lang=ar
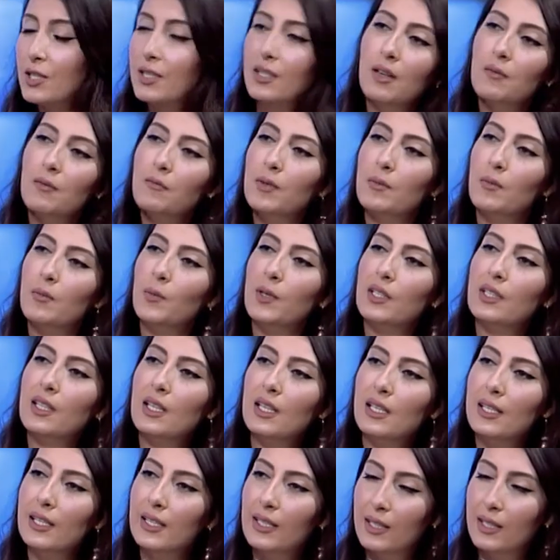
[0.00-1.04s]
كان في المبادره
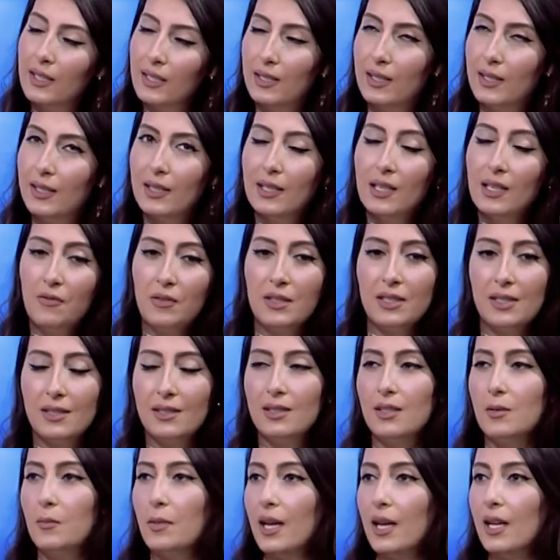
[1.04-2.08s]
اللي, اللي لفت
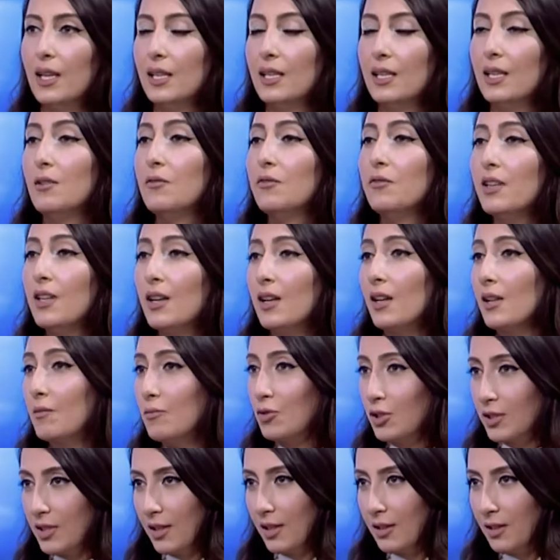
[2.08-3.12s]
انتباهي هي الفئه
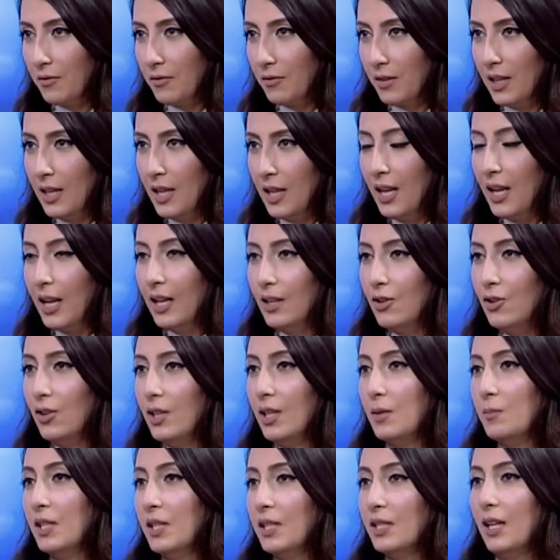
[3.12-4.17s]
المستهدفه اللي
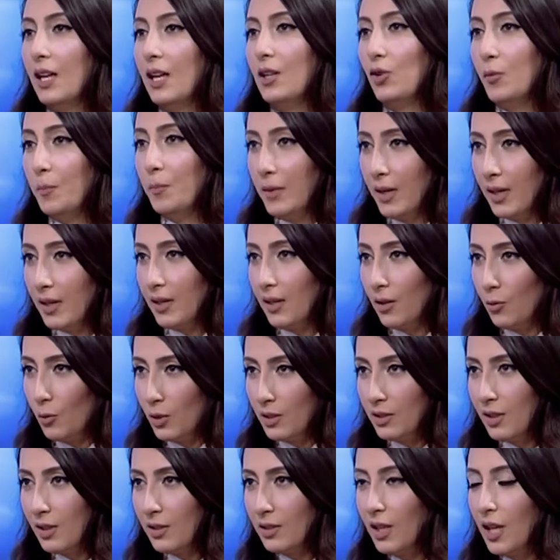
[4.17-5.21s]
احنا بنحكي عن عمال
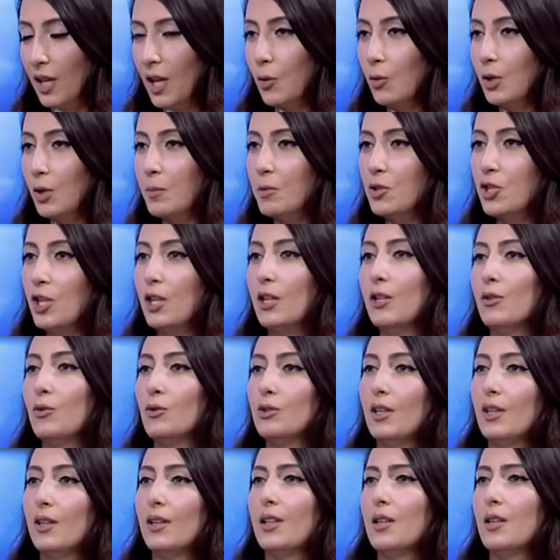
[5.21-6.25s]
الوطن واللي بيشكلوا
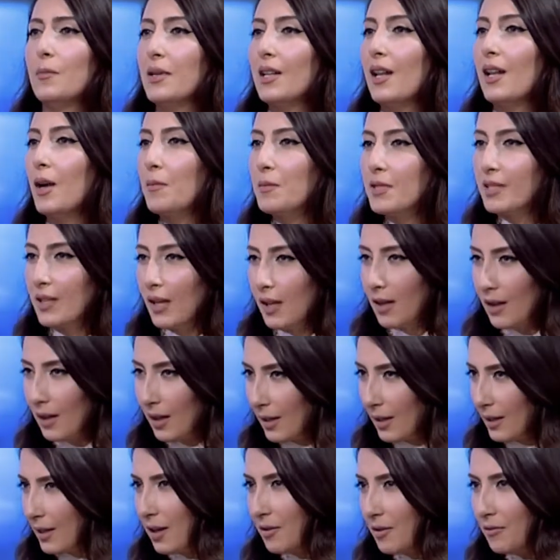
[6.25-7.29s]
تقريبا
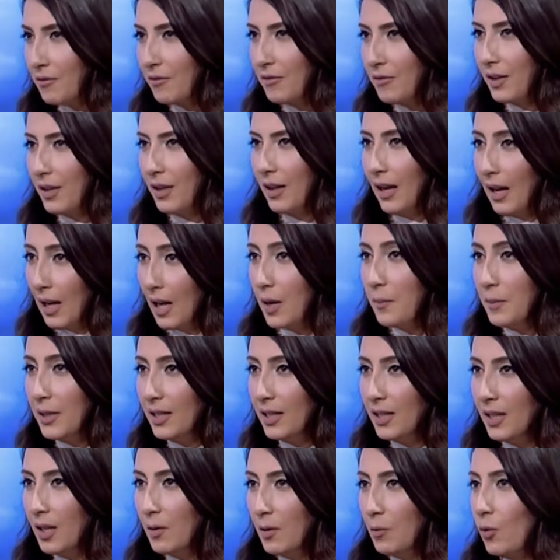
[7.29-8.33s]
5000 عامل
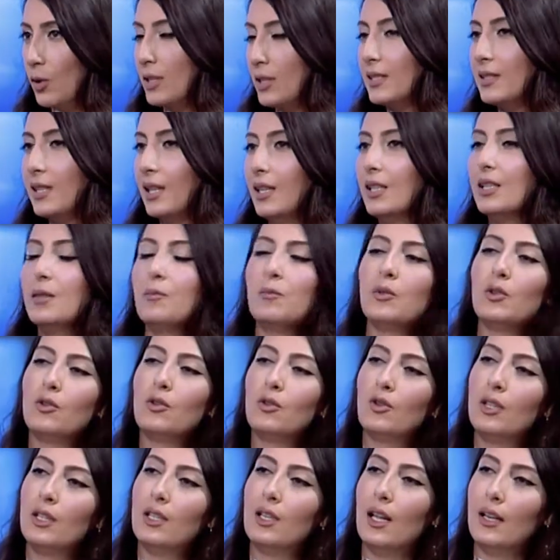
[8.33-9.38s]
موزعين
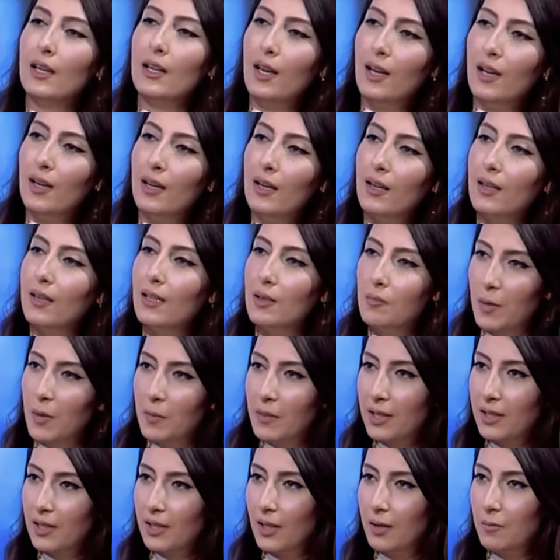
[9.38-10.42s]
بكل انحاء
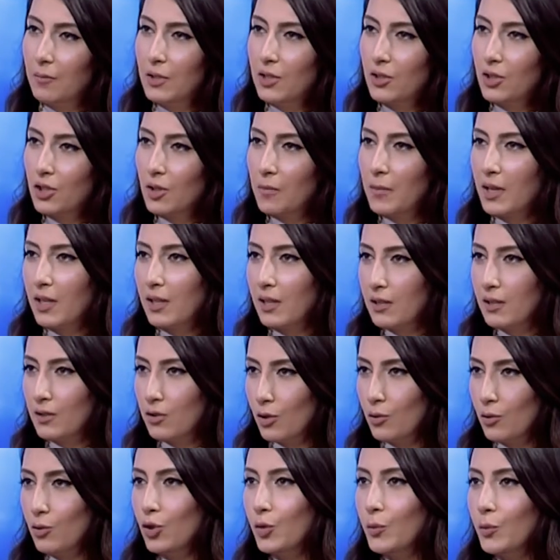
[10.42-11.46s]
المملكه من الشمال
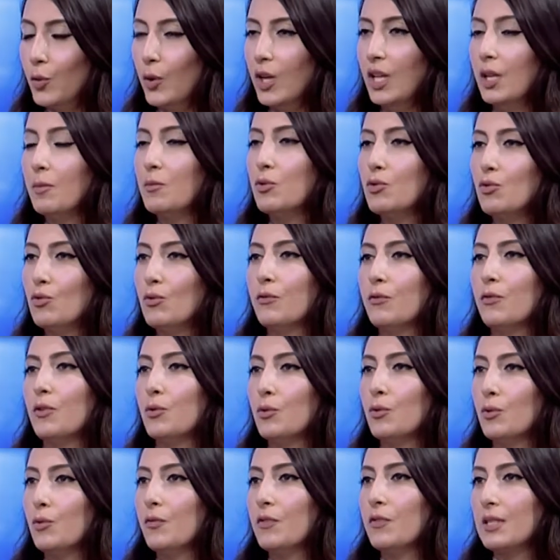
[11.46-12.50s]
للجنوب واحنا بنشوف
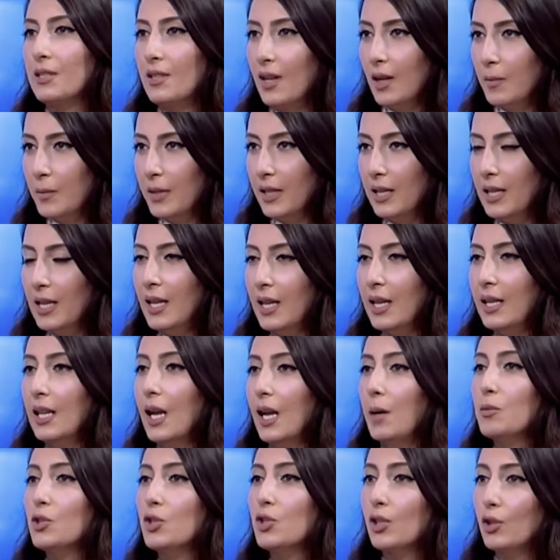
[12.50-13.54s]
الظروف الصعبه اللي
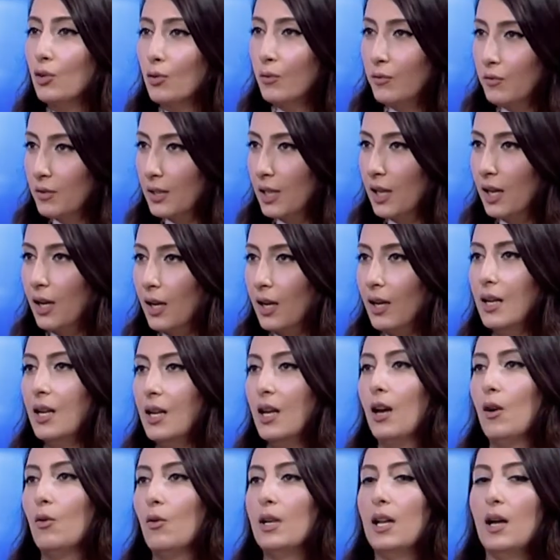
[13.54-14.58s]
عم بيشتغلوا فيها
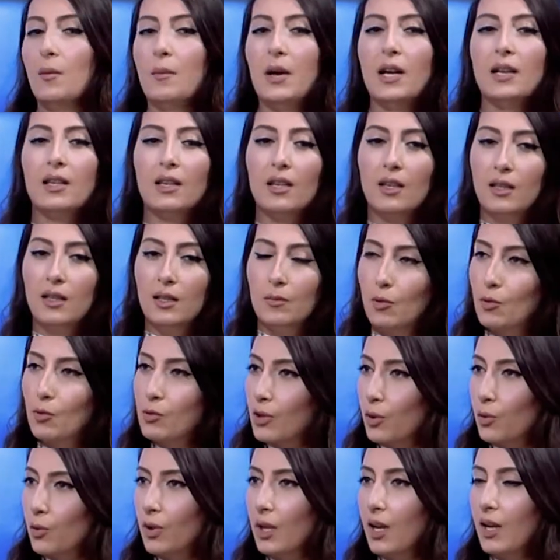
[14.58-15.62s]
والاماكن اللي
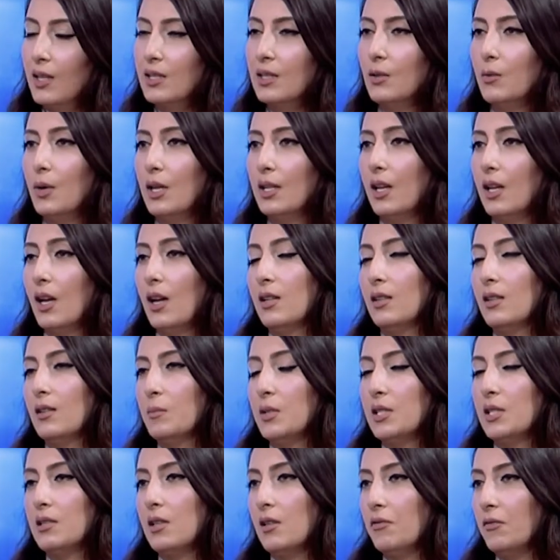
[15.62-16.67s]
بيوصلوا لها سواء كان
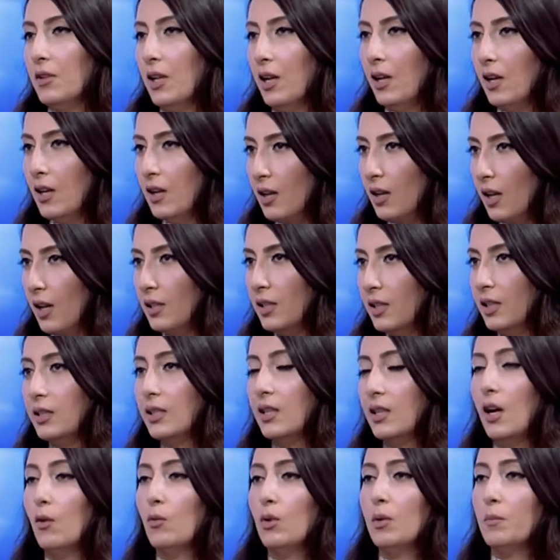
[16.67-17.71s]
بالصيف الحار خلينا
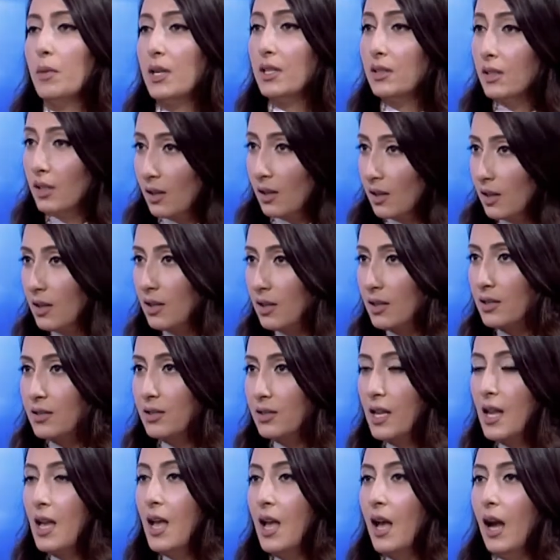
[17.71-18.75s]
نحكي او البرد القارس
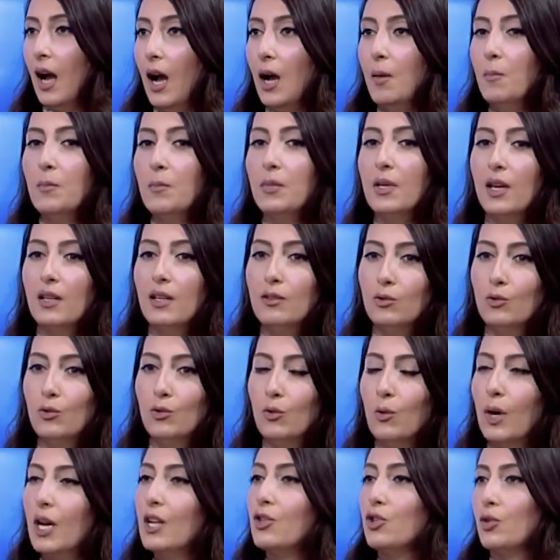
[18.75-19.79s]
عم
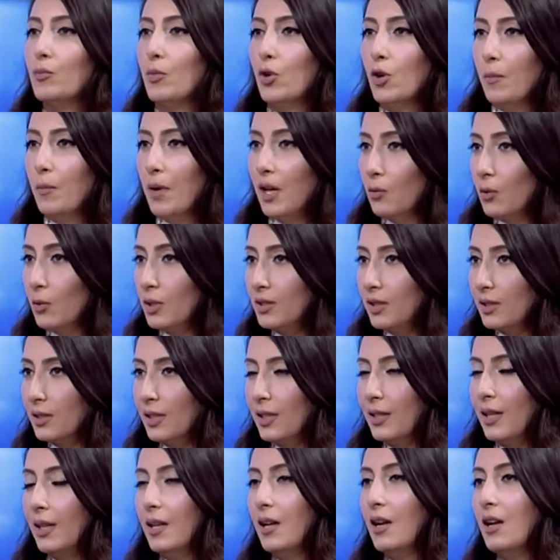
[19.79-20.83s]
بيأدوا واجبهم الوطني
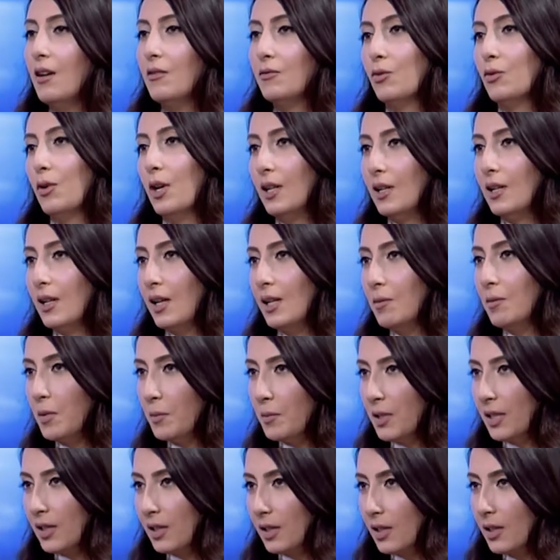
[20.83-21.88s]
ليحافظوا على
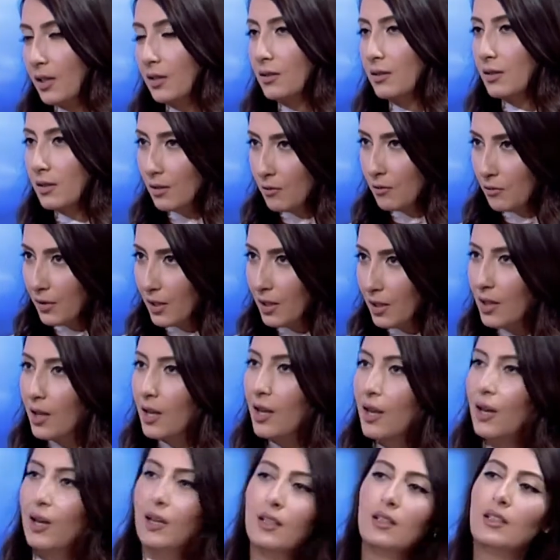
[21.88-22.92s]
المملكه نظيفه
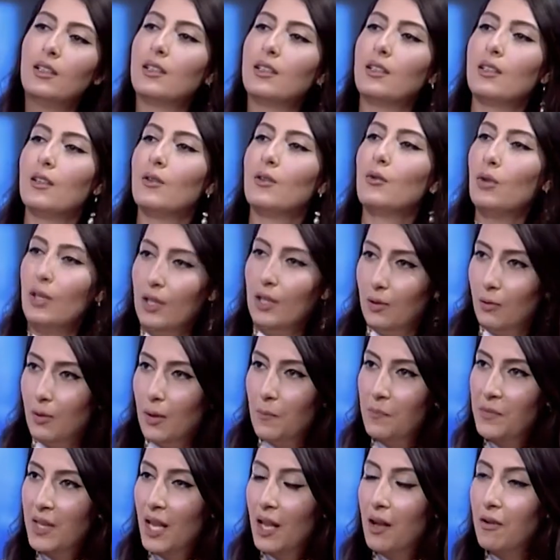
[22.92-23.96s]
خلينا نحكي وحلوه
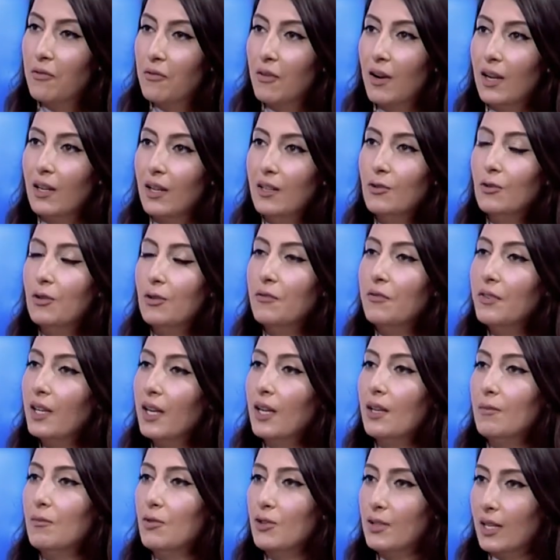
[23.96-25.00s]
فانه الفئه
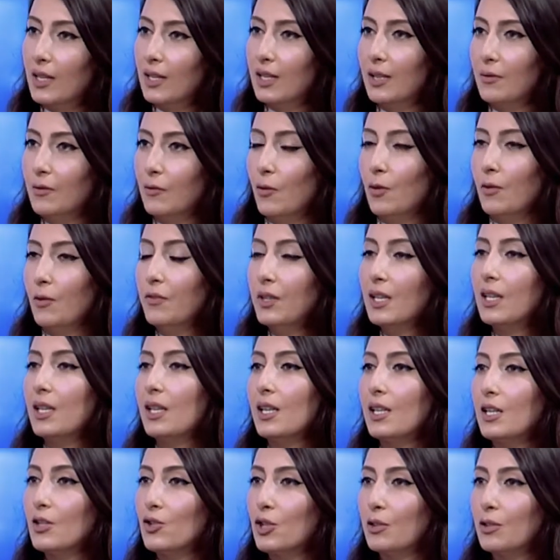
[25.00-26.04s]
المستهدفه والفكره
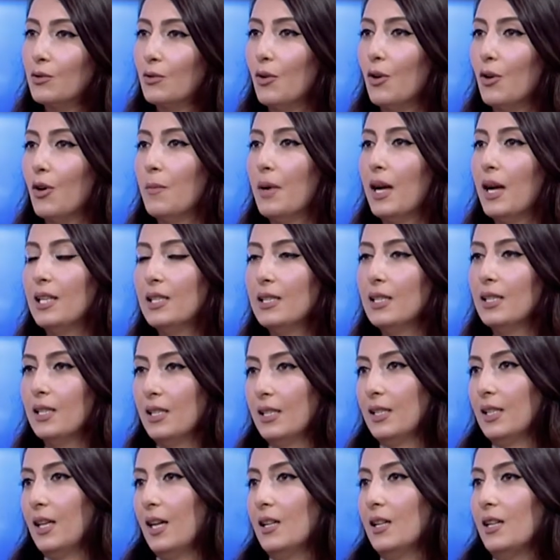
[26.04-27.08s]
اللي اجتكم خلينا
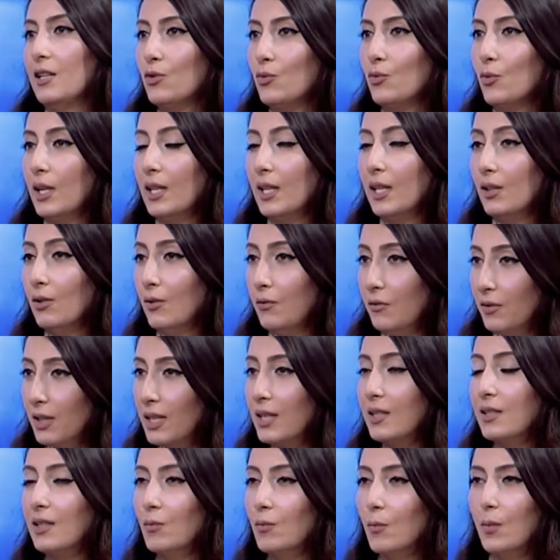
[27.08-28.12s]
نحكي عنها شوي لانه
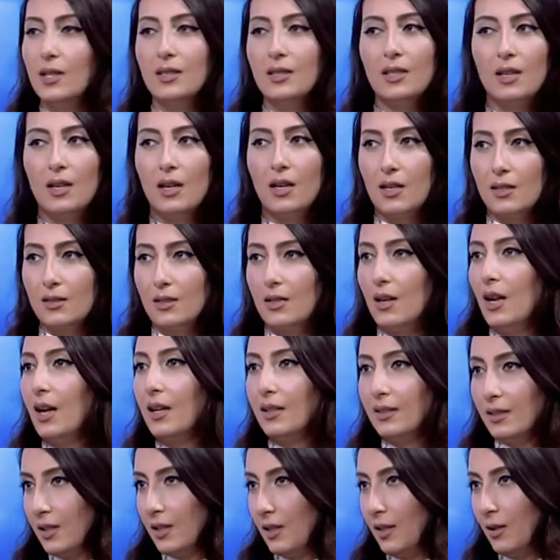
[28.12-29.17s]
فكره المبادره صراحه
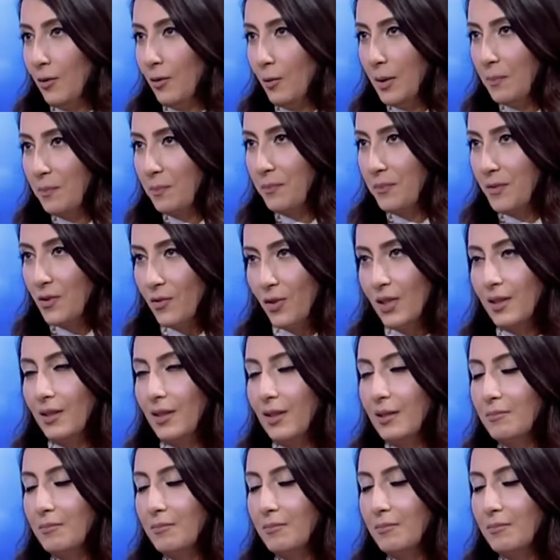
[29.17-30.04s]
كثير حلوه تفضل